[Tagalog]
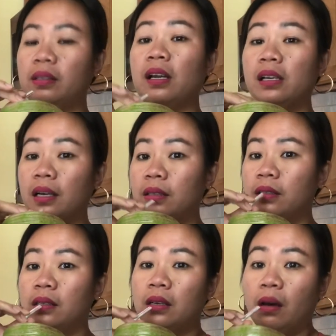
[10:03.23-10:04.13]
Talagang
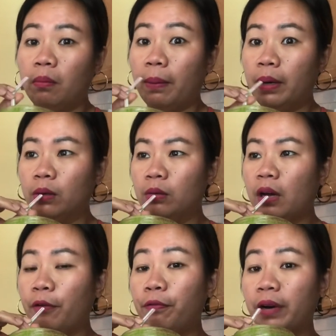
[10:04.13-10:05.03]
mabango.
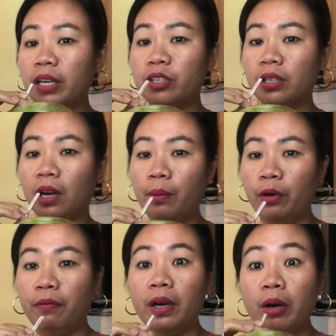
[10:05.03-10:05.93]
Ang fresh ng
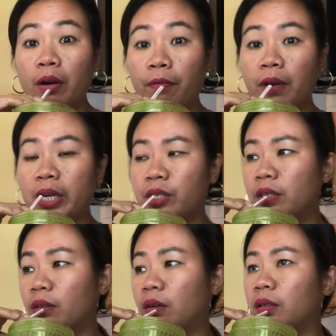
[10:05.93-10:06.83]
amoy. Very
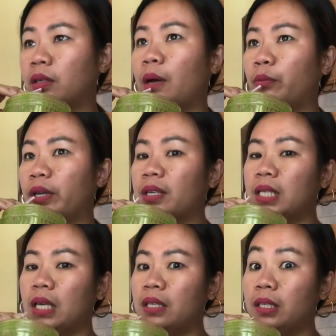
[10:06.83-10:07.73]
refreshing ng amoy
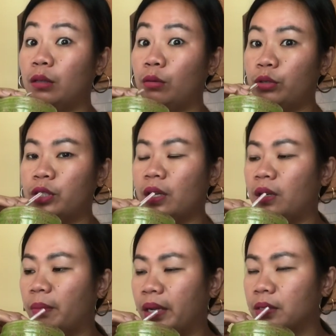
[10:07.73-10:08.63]
kasi citrus siya,
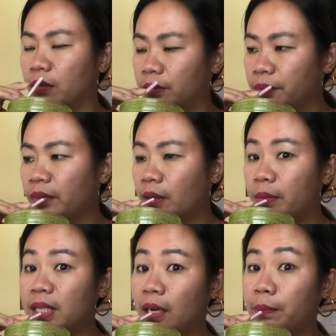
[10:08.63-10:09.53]
diba? So,
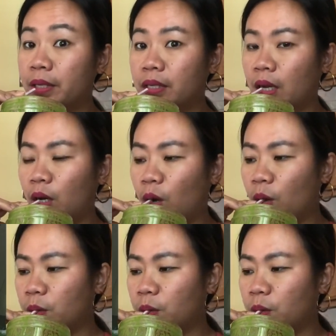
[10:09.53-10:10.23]
masarap siya sa ilong.